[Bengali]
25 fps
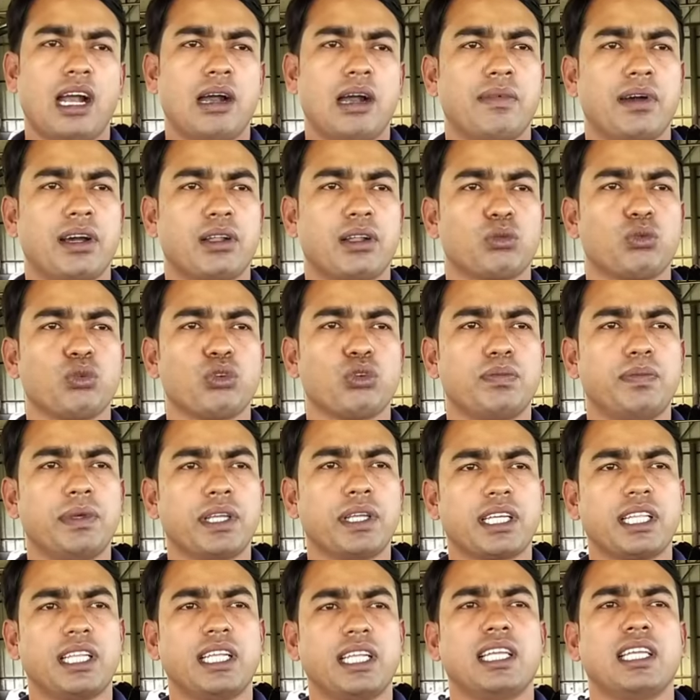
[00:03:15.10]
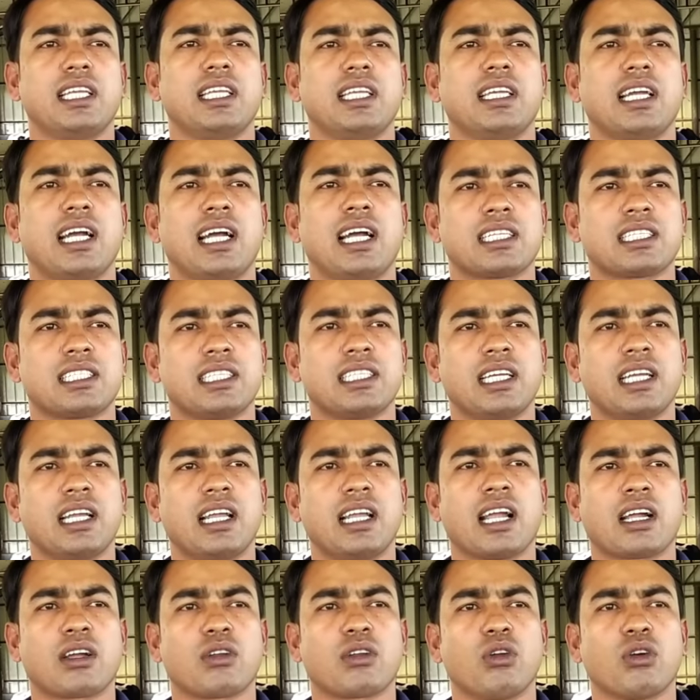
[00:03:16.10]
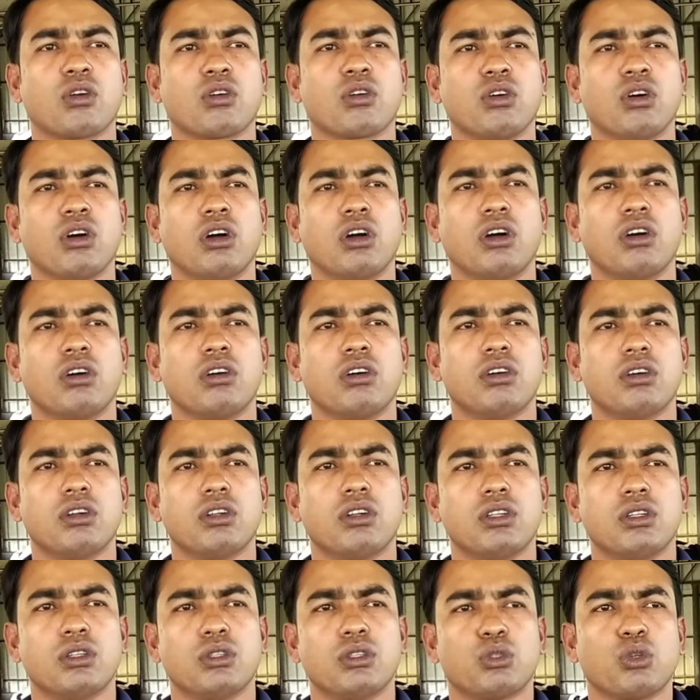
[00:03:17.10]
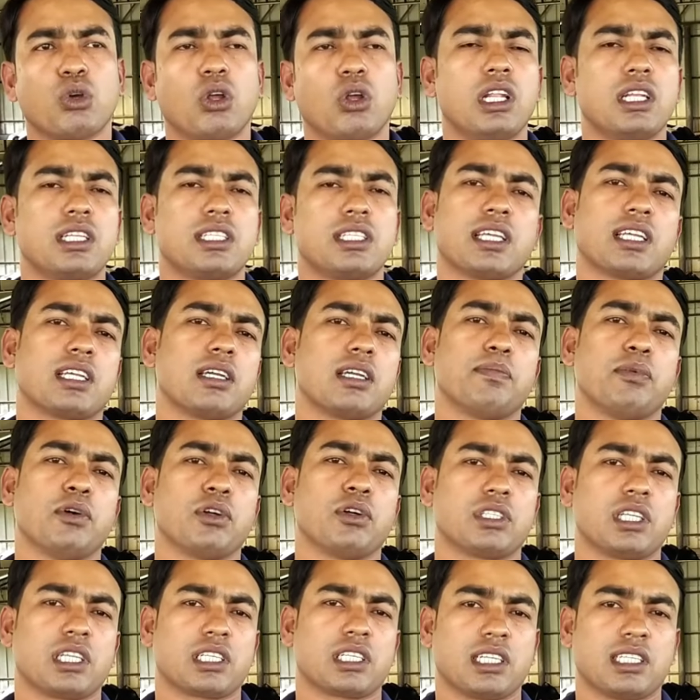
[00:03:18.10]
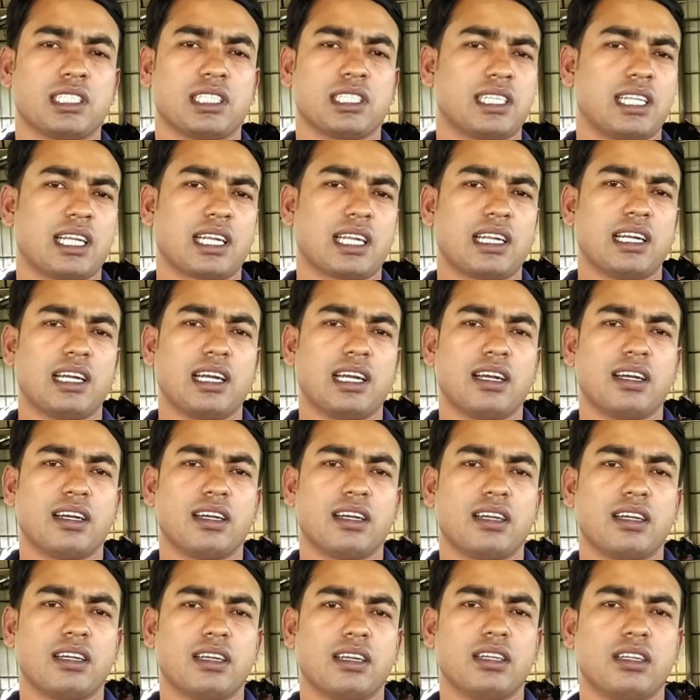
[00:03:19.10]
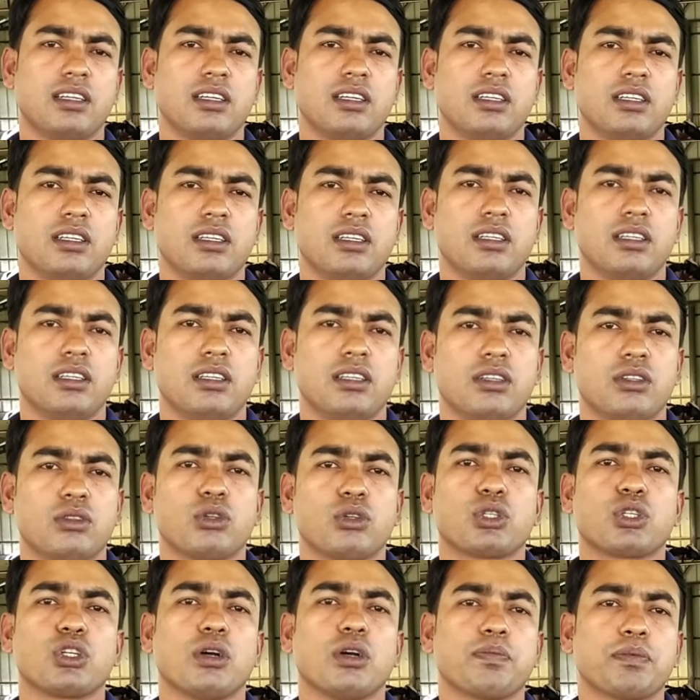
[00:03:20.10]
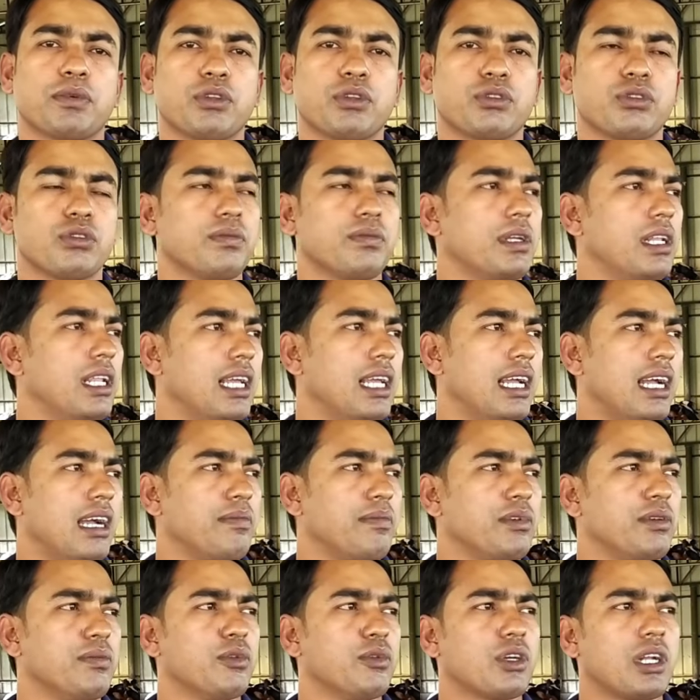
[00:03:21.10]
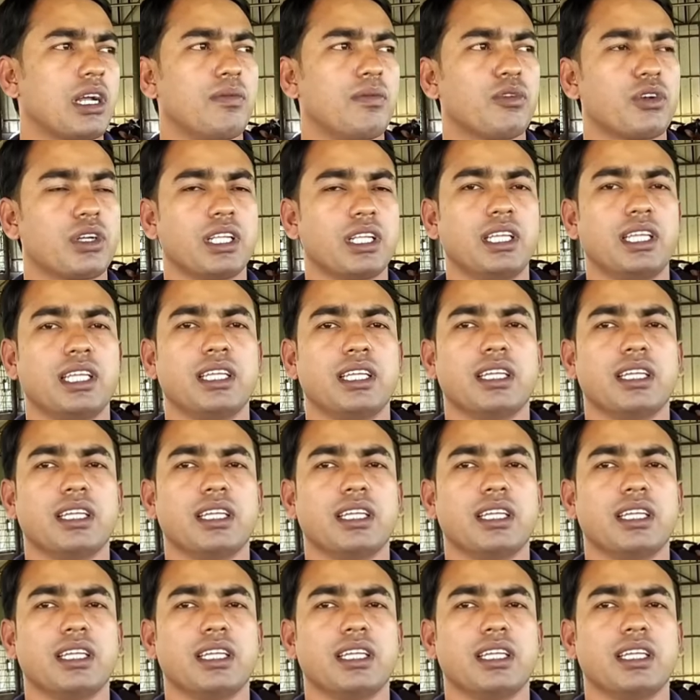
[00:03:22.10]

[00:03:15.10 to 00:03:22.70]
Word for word: আমার দুধ বিক্রি আসে এক লক্ষ চল্লিশ থেকে পঞ্চাশ হাজার টাকা তো সব কিছু মিলে আমি মোটামুটি